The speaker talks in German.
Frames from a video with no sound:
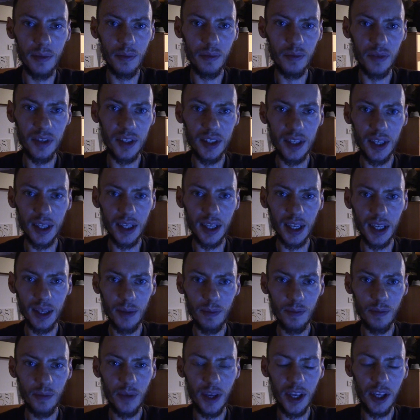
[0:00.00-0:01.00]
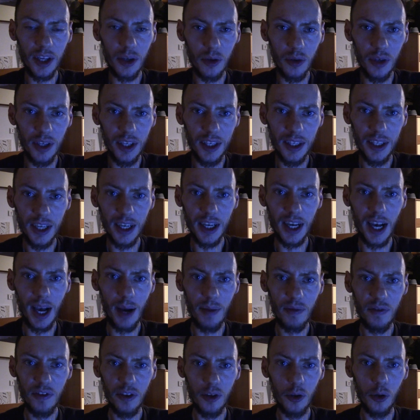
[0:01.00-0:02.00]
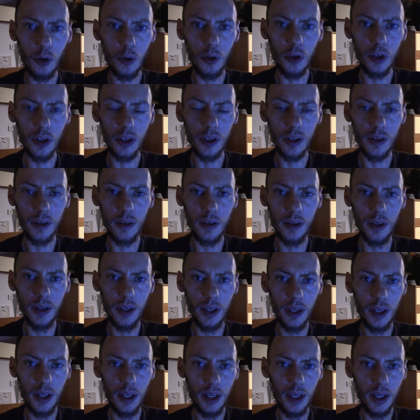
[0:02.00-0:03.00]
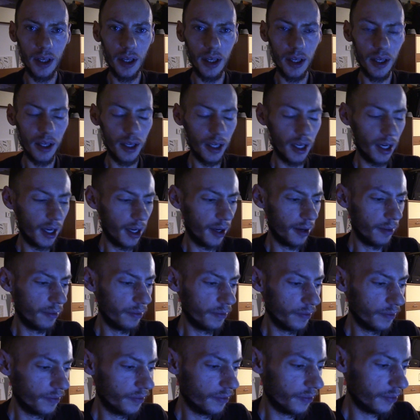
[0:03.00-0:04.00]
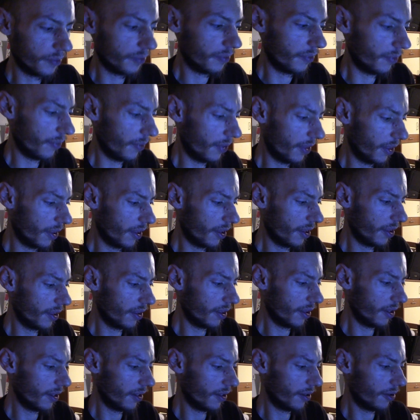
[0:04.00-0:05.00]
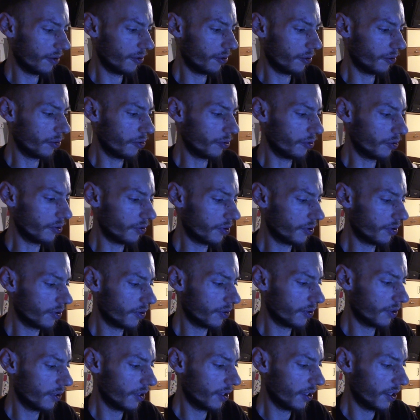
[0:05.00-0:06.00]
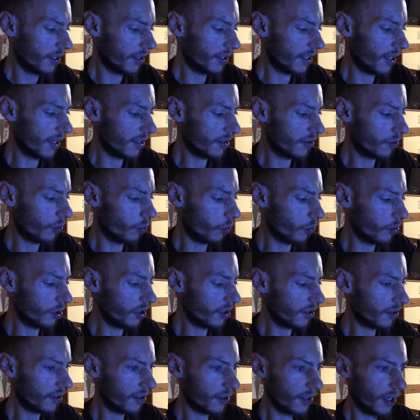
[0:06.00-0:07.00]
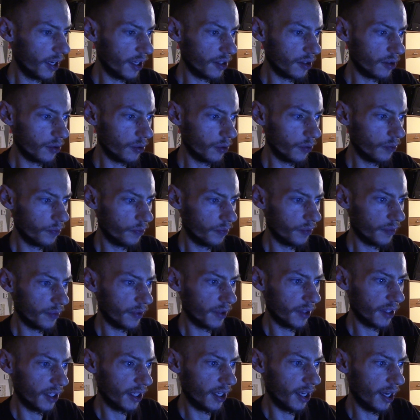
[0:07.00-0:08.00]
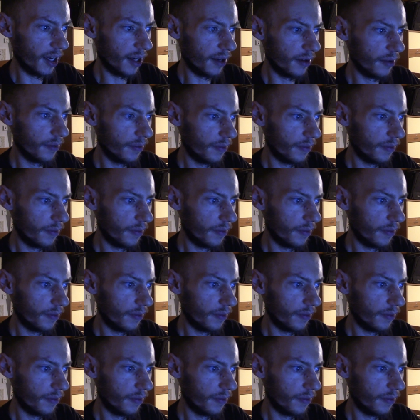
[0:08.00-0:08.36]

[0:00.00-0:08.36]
Bisschen nach Bakery, nach Apfelkuchen. Ähm, und da ist Honig, also ja.